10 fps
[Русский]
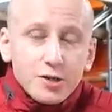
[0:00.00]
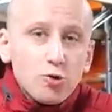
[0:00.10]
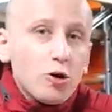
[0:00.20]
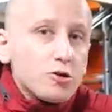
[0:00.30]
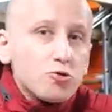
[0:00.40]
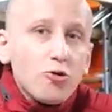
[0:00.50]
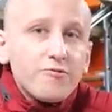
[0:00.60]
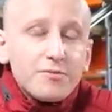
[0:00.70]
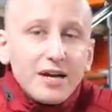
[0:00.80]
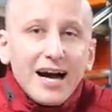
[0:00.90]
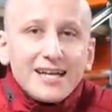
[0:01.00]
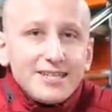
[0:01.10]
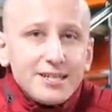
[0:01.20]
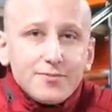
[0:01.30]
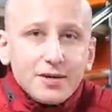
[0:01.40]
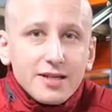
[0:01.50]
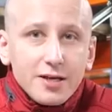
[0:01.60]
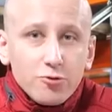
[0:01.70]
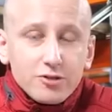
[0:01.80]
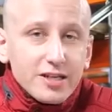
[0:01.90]
Но новыми они не
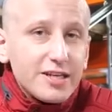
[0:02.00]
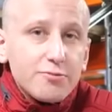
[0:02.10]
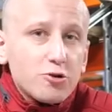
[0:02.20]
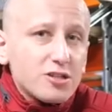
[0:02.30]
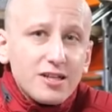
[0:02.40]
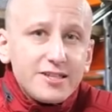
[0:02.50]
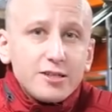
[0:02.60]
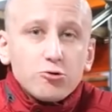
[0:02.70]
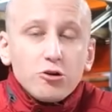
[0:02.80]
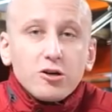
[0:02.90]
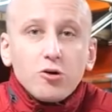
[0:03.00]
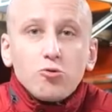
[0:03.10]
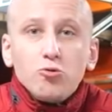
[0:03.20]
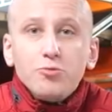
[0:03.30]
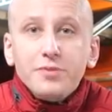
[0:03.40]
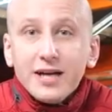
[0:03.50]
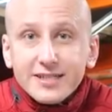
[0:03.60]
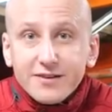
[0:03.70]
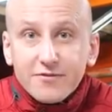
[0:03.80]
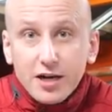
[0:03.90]
продаются, их можно найти только у умельцев,